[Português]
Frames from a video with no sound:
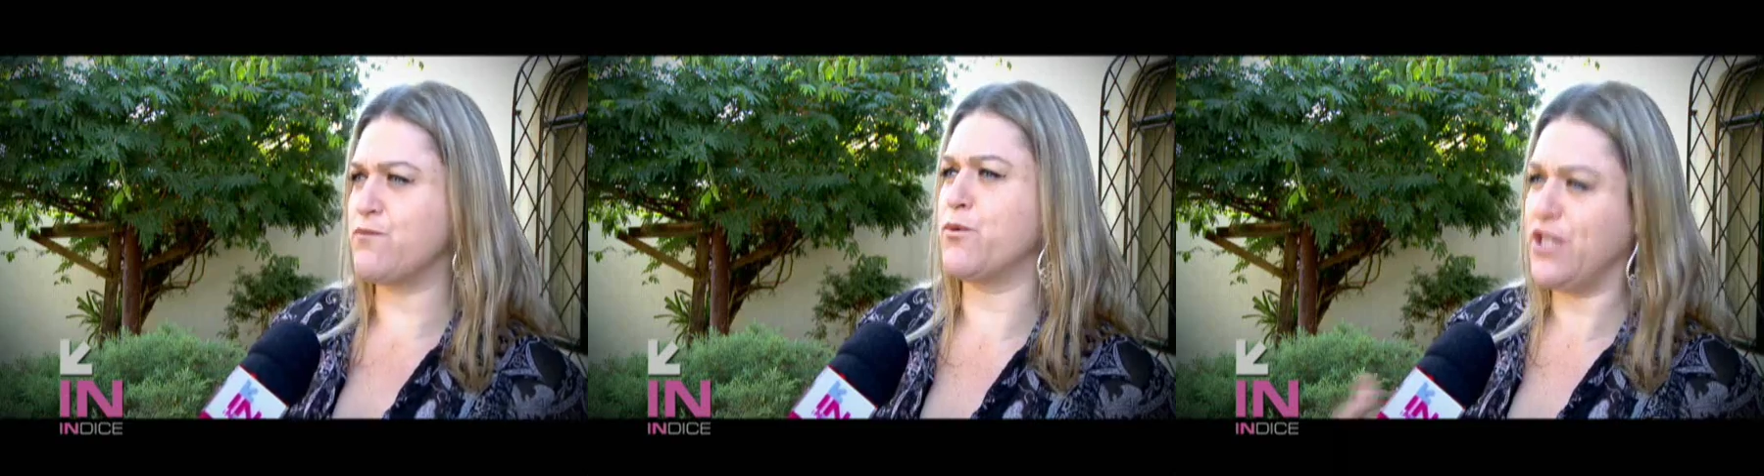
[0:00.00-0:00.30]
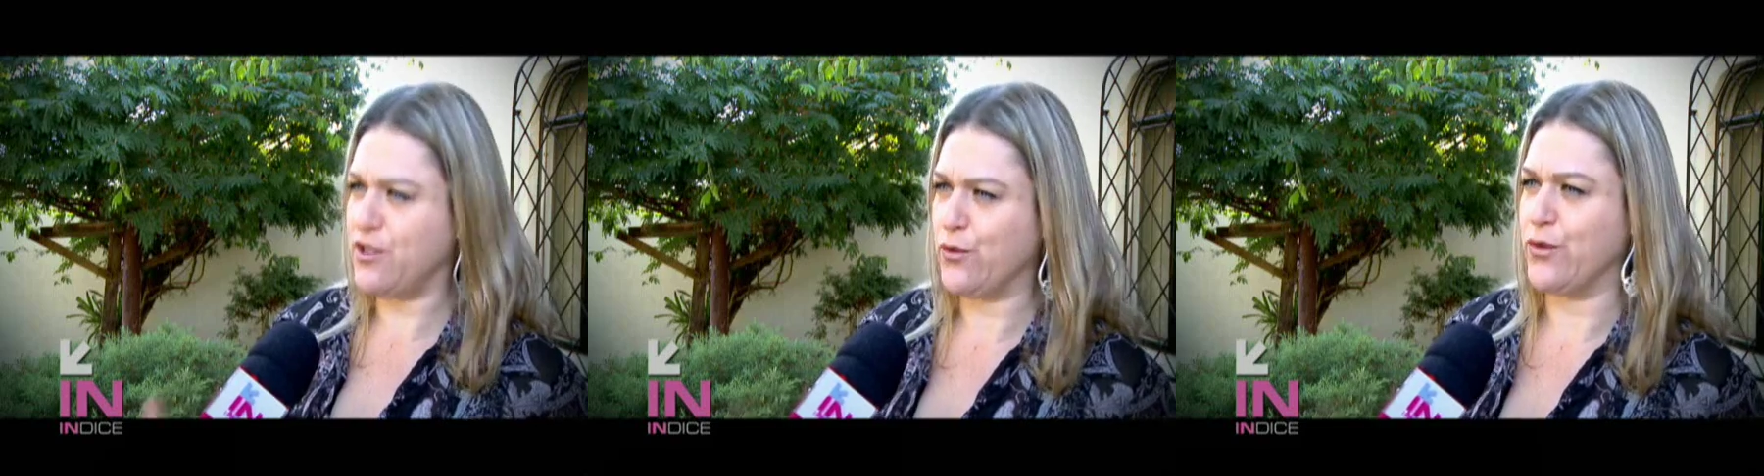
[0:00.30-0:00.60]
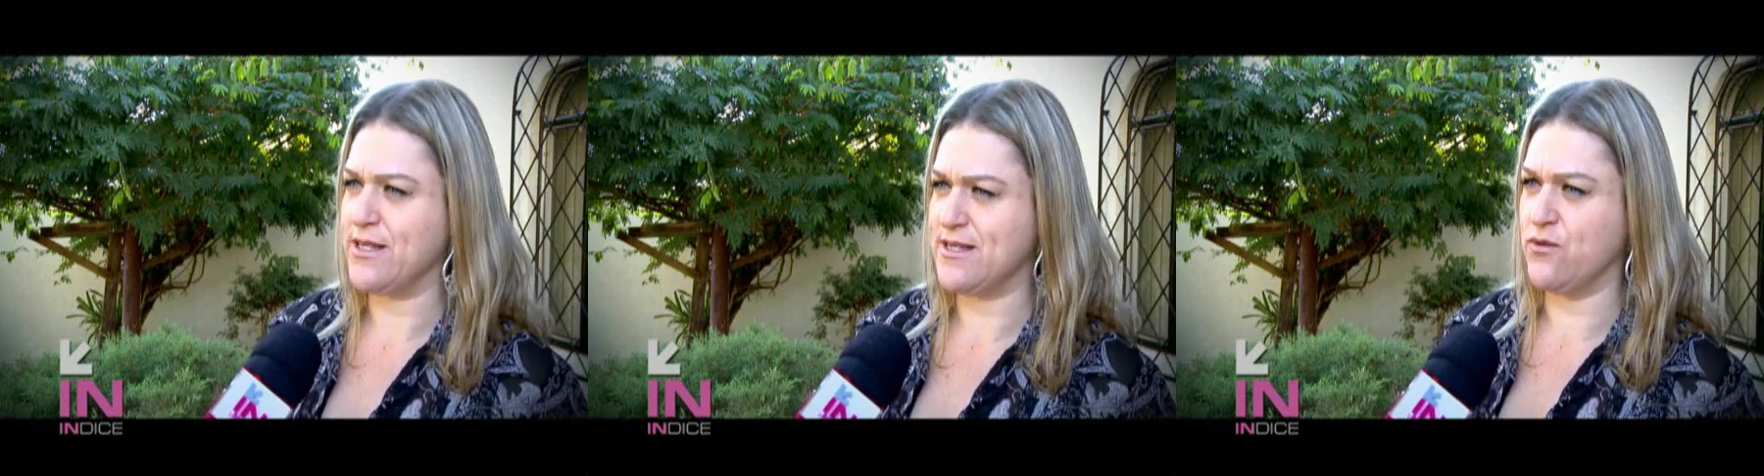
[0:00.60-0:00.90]
os
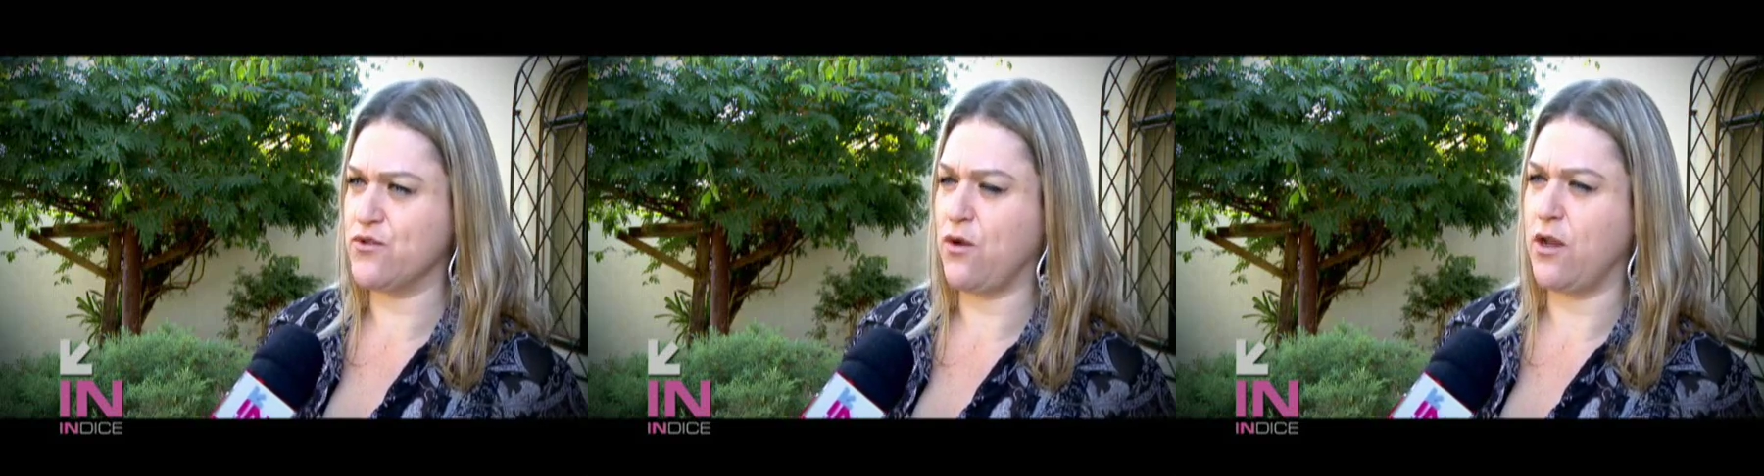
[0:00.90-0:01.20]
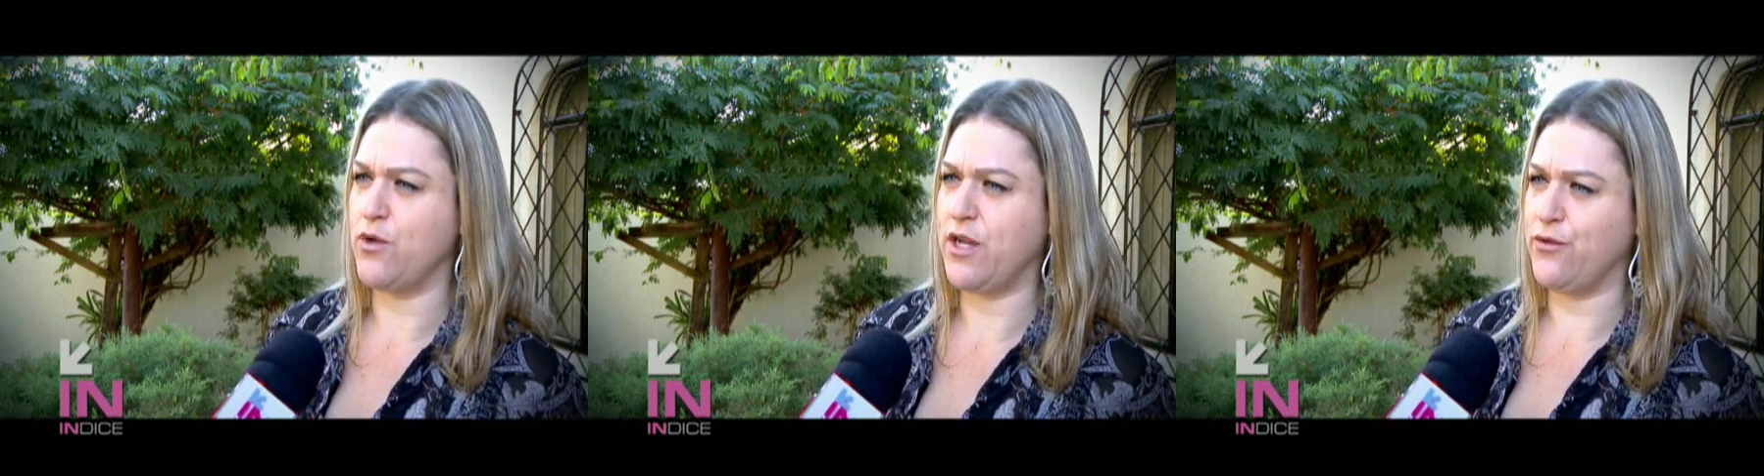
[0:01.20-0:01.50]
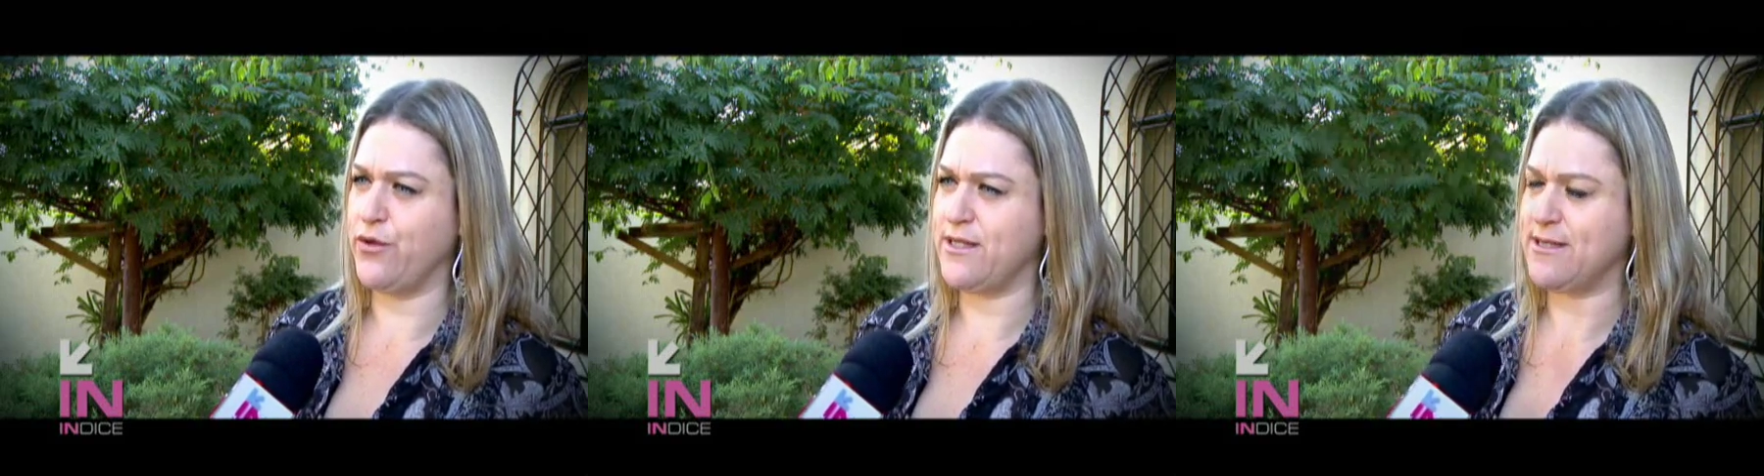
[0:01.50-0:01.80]
protetores e né, os
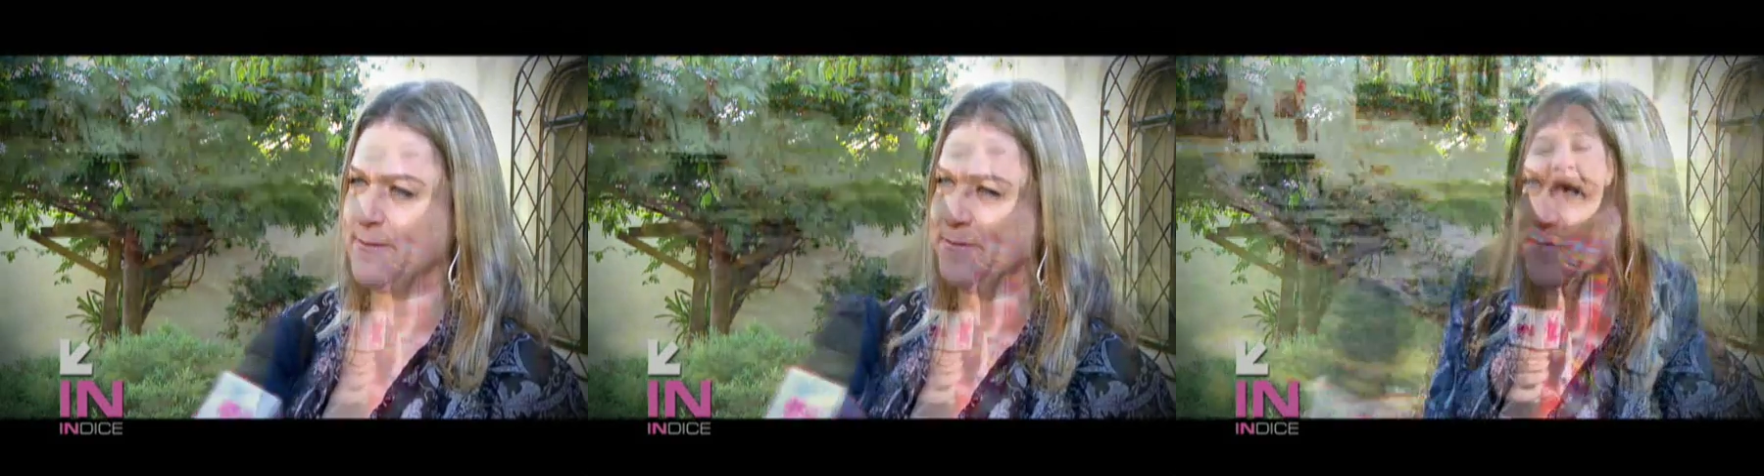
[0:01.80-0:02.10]
colaboradores.